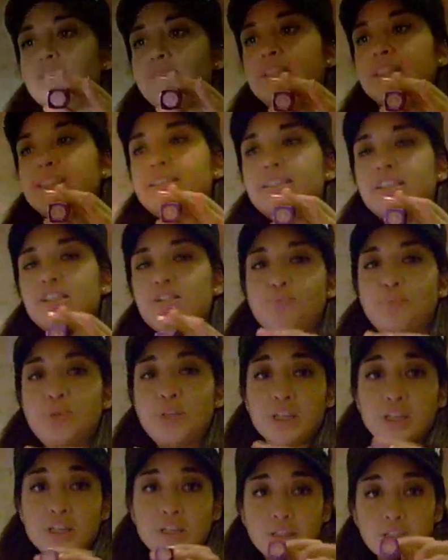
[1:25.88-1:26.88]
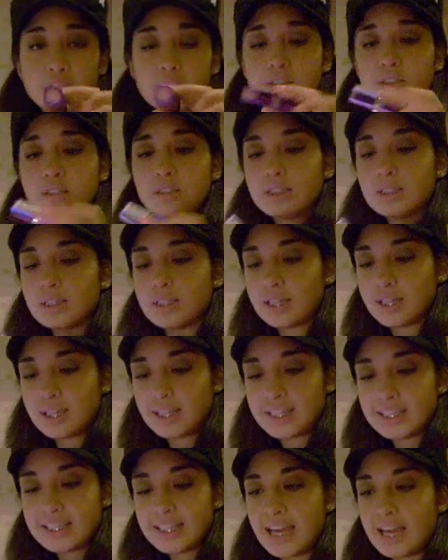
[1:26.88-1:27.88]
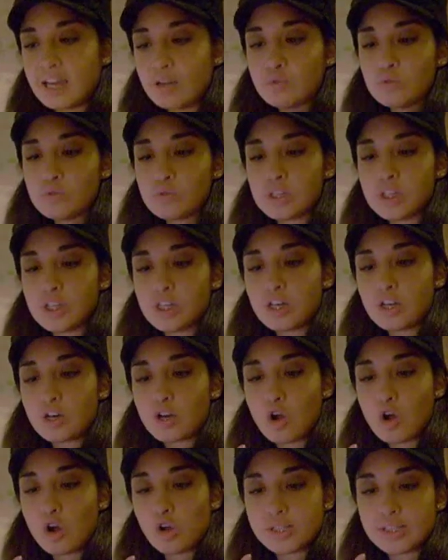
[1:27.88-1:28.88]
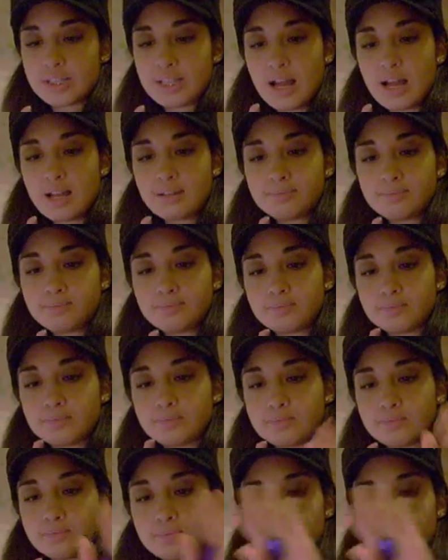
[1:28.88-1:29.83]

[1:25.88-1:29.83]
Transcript: Vintage Pink ed è un rosa, mh,